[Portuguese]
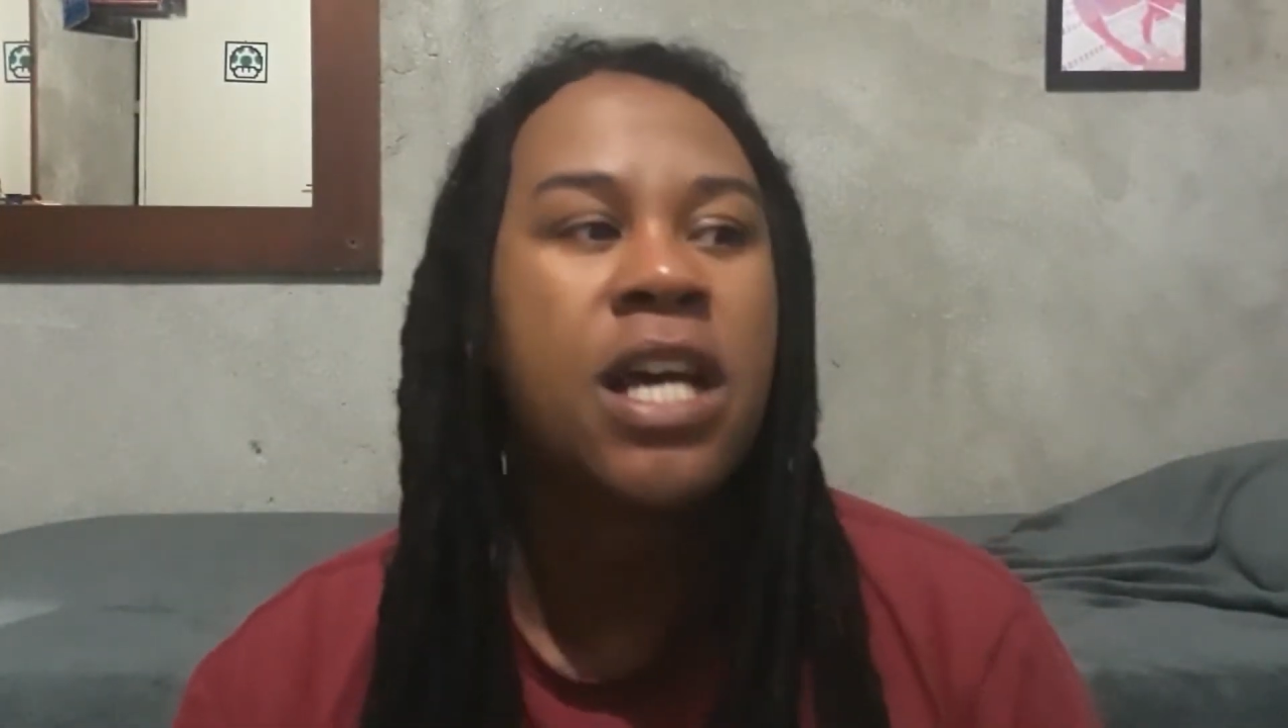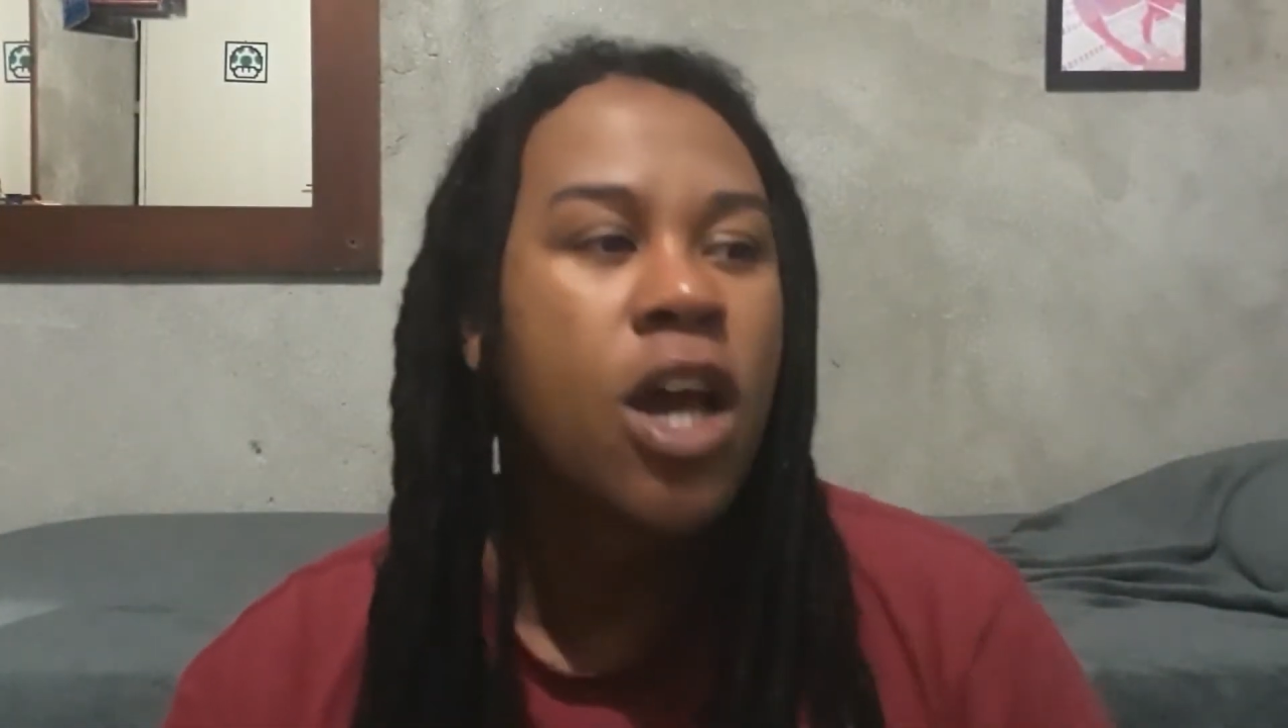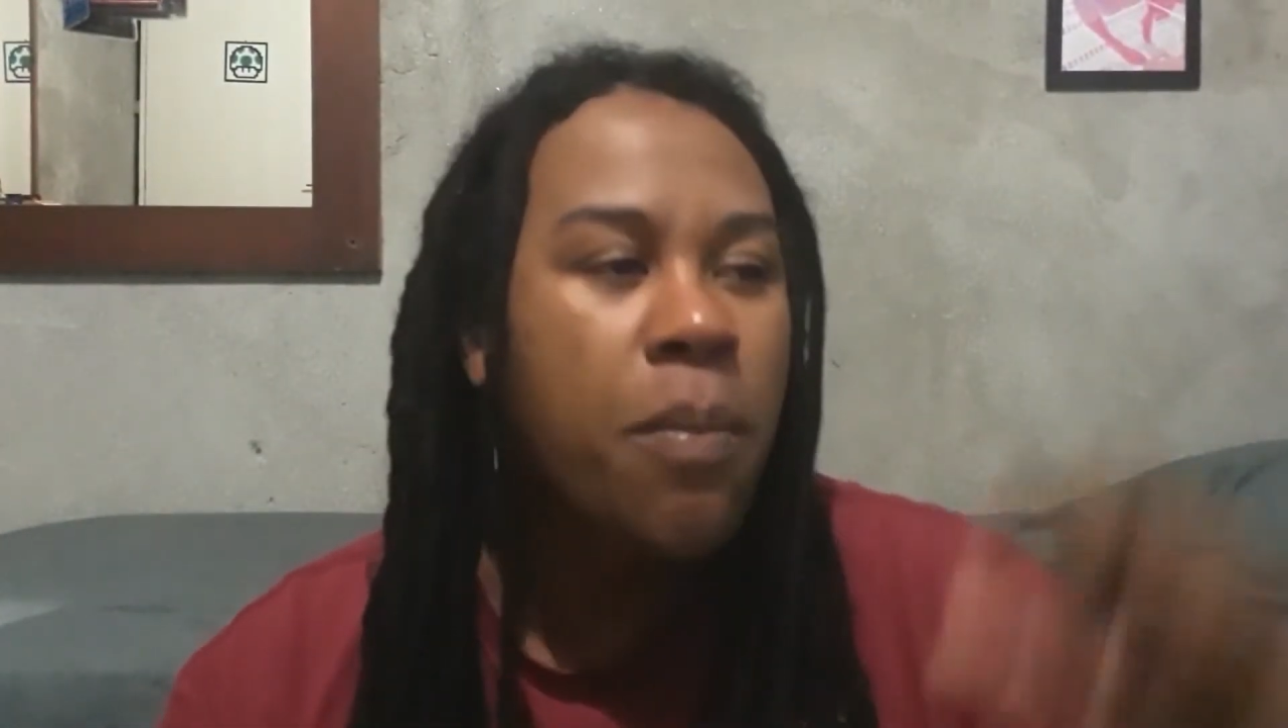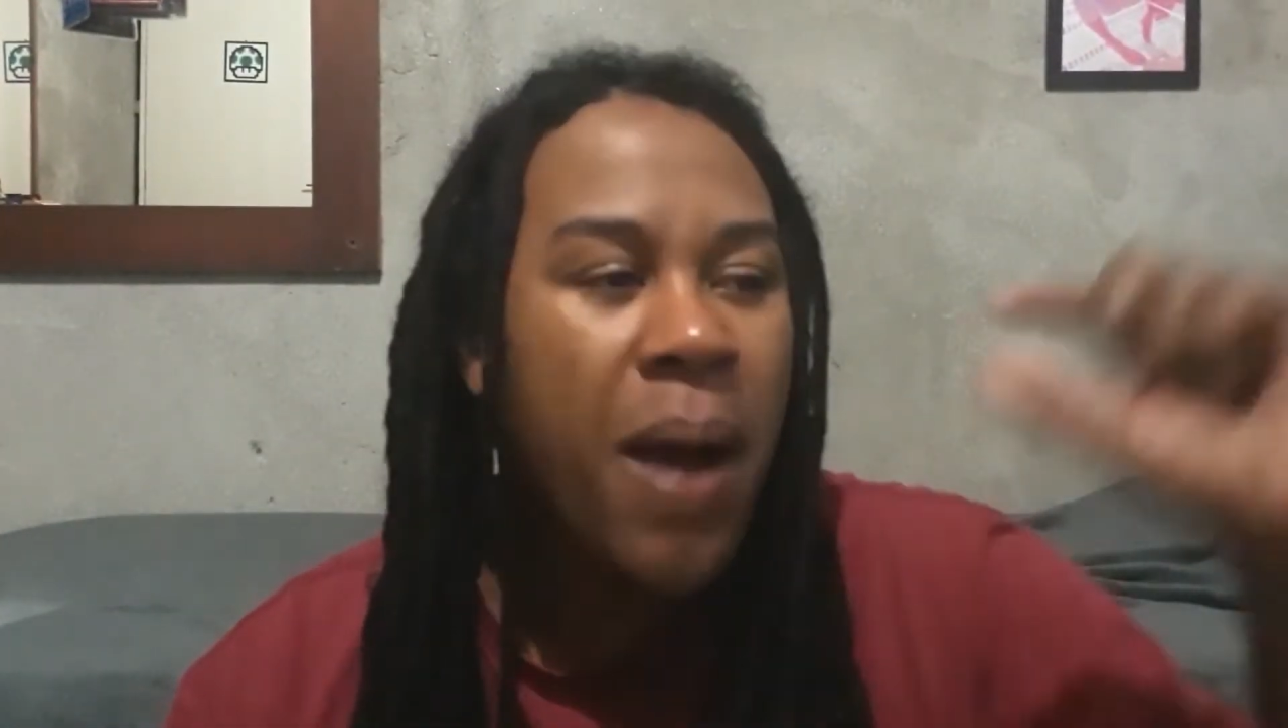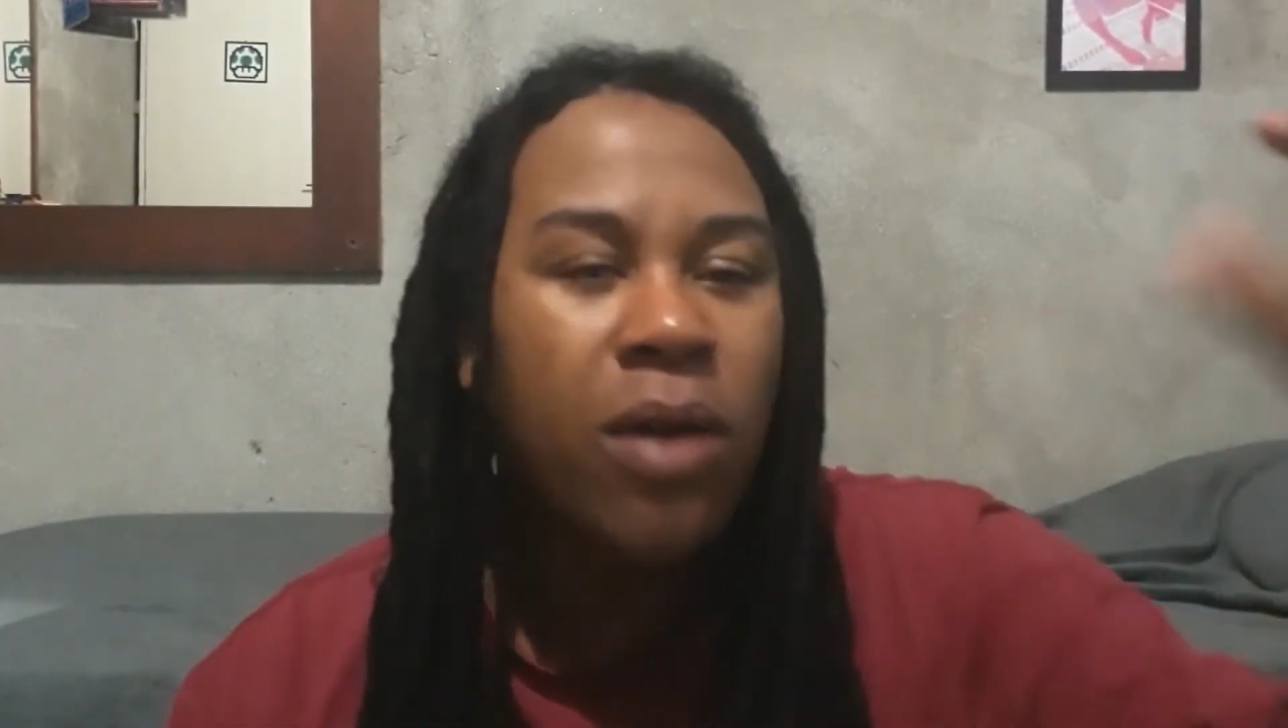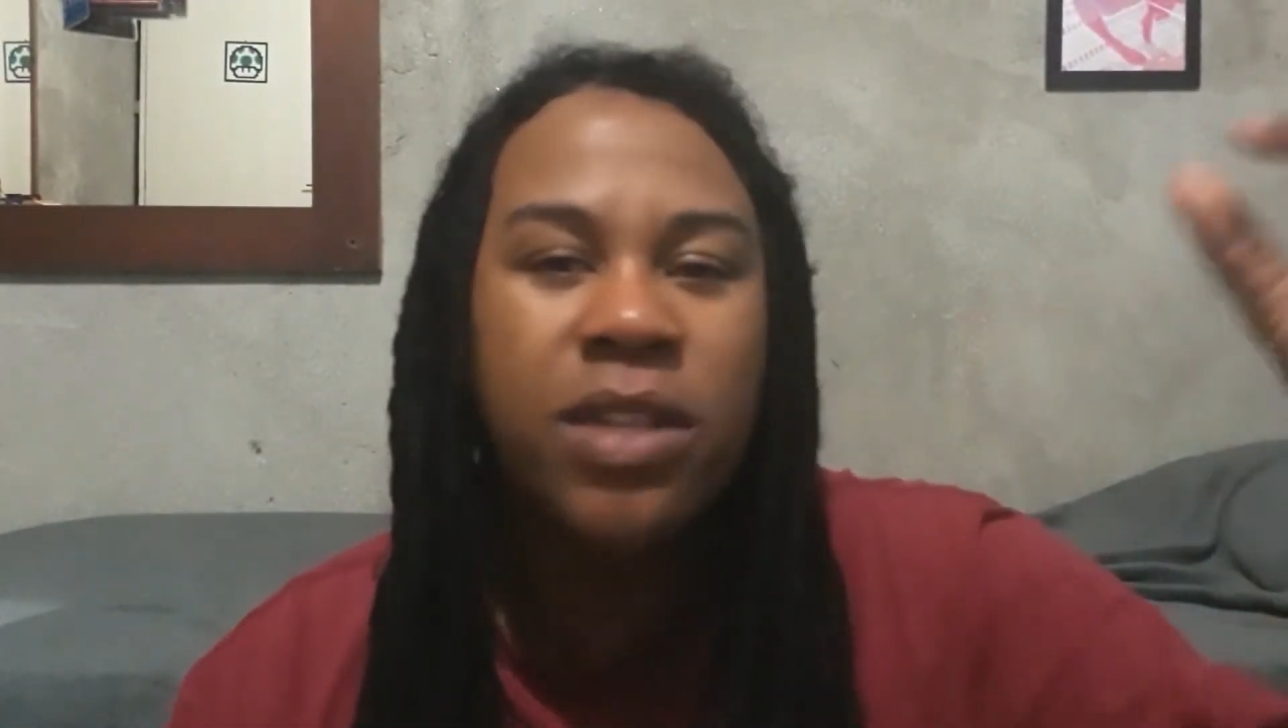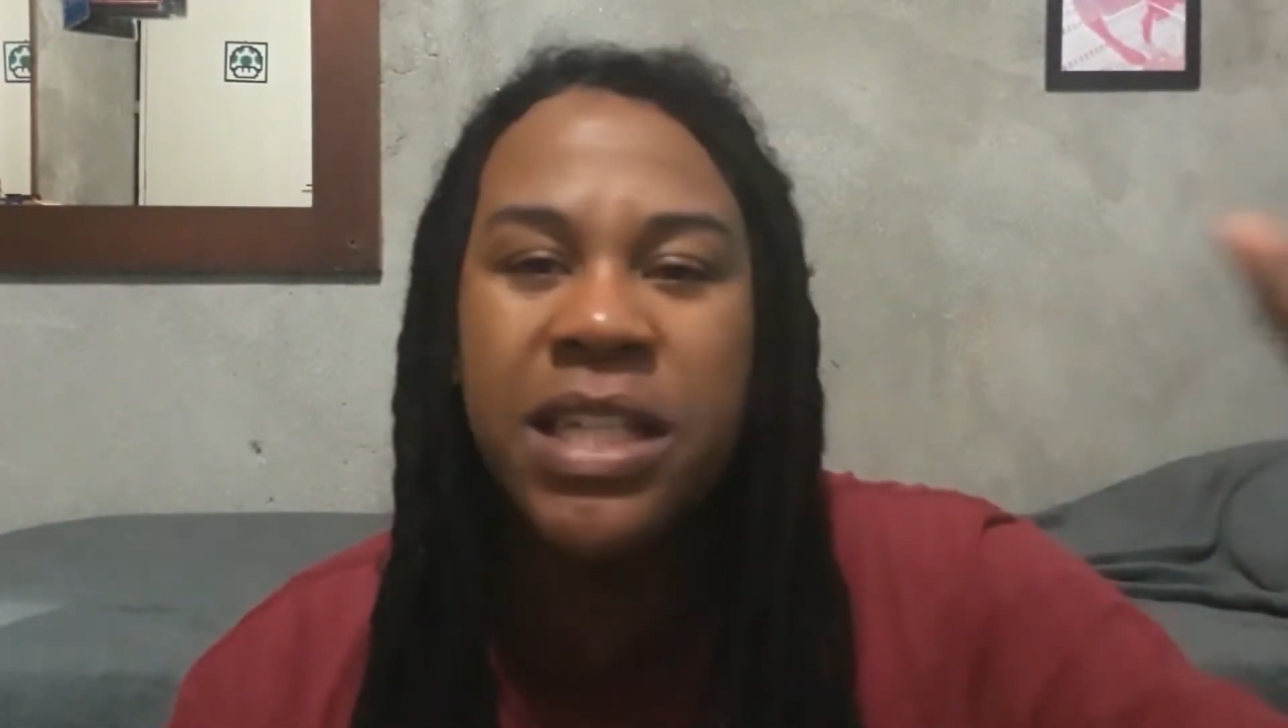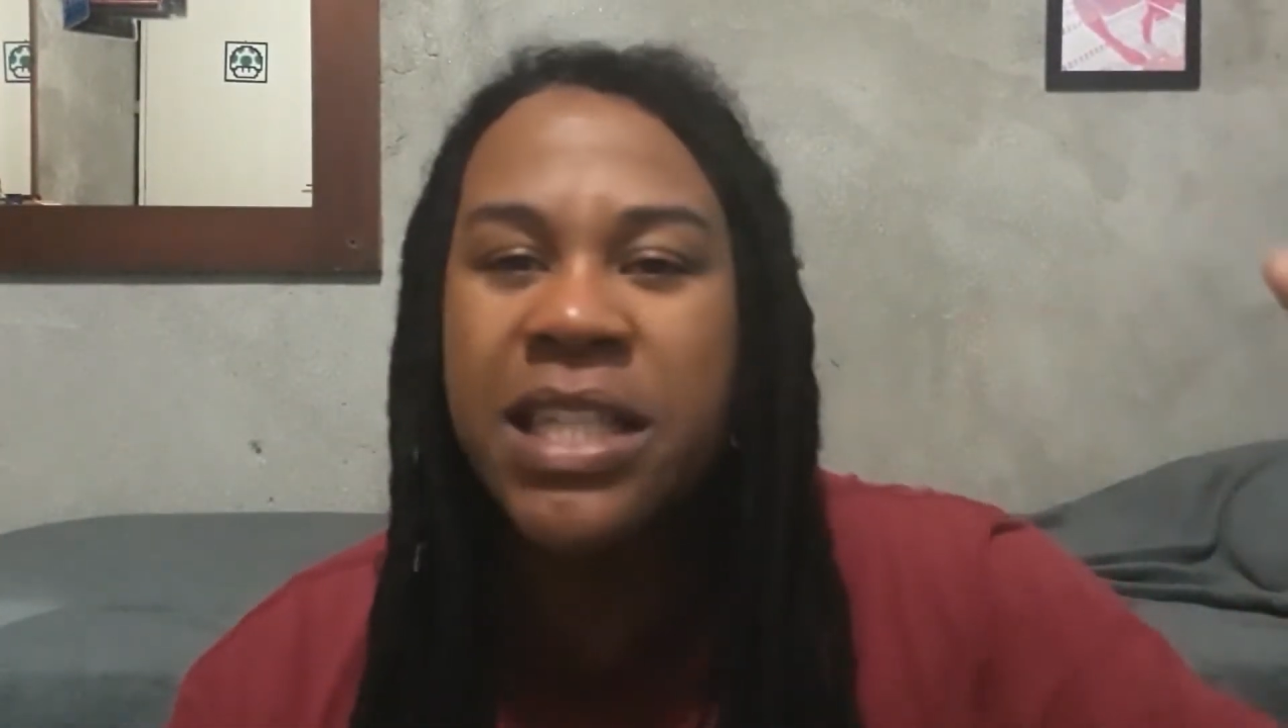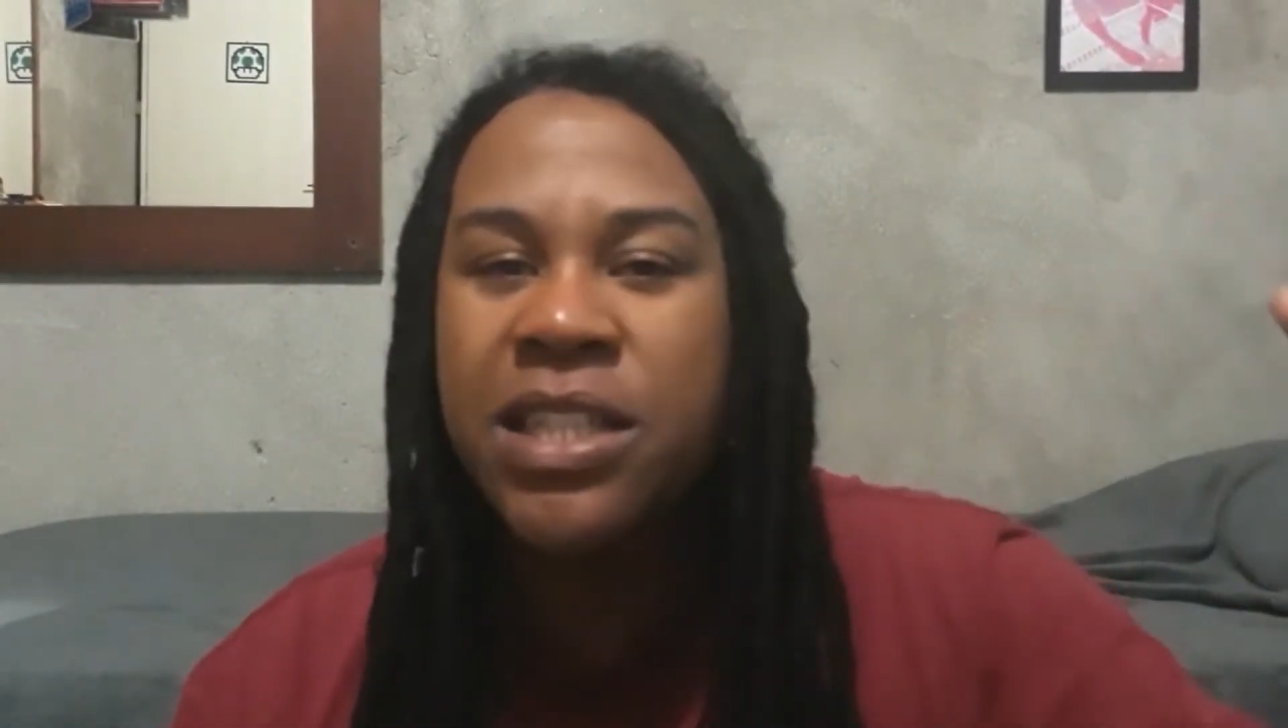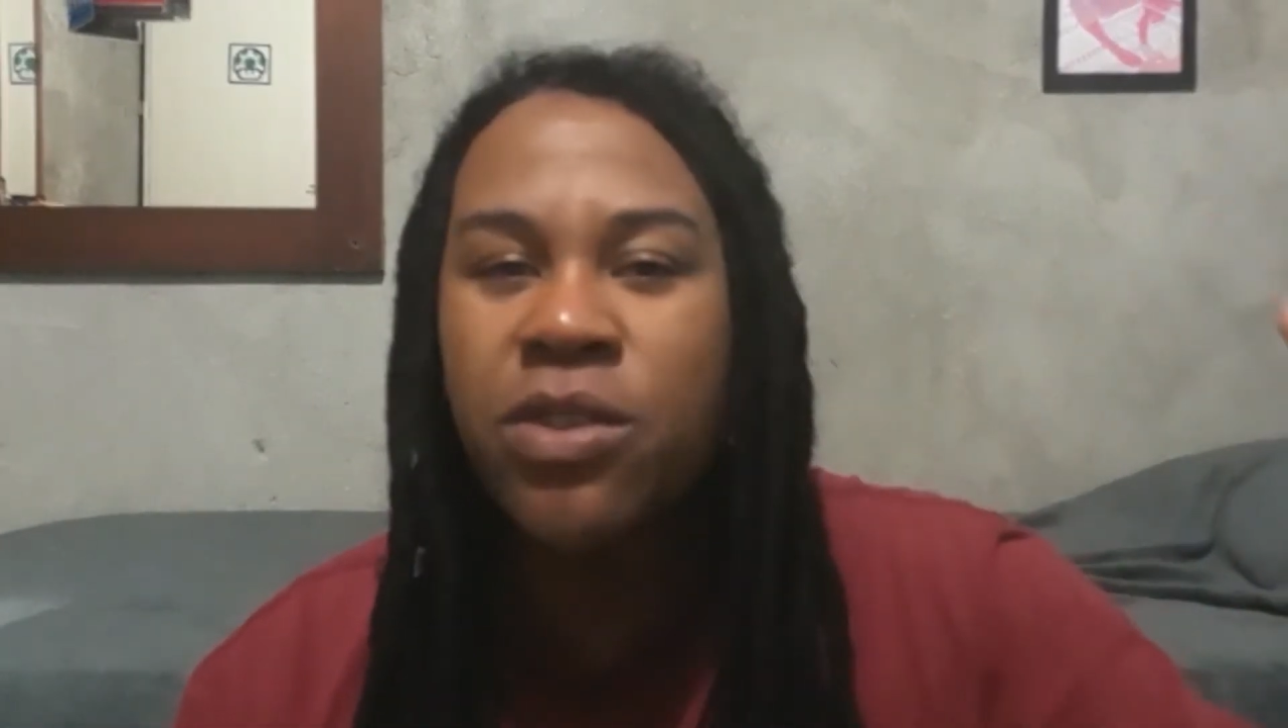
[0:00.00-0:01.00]
eu pago
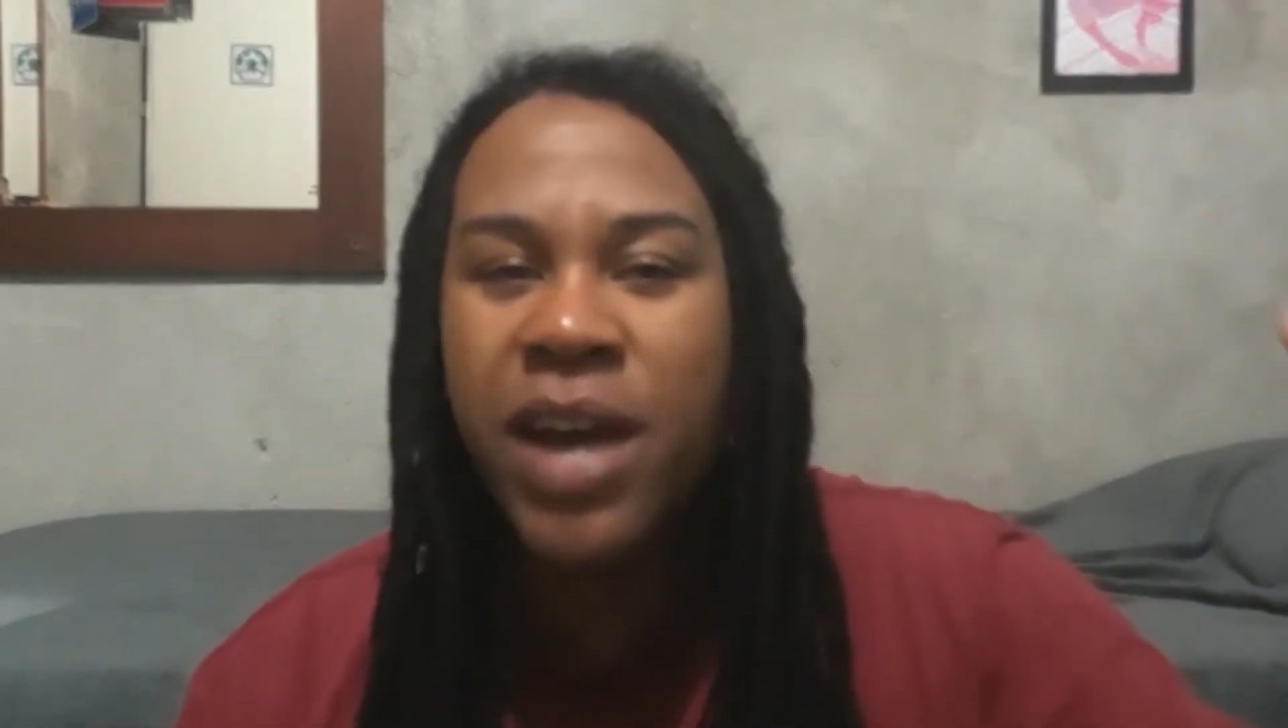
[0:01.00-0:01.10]
35